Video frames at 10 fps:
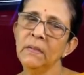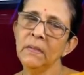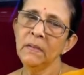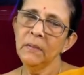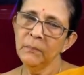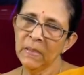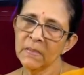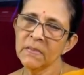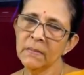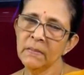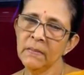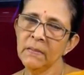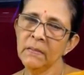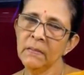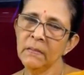ఇది మా
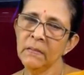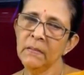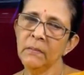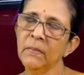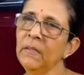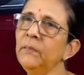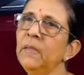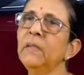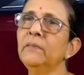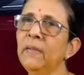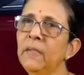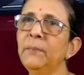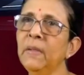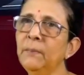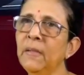సిఈడి ఇది వన్ వింగ్ ఆఫ్
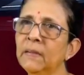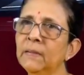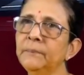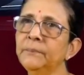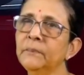ఎలిప్ అనమాట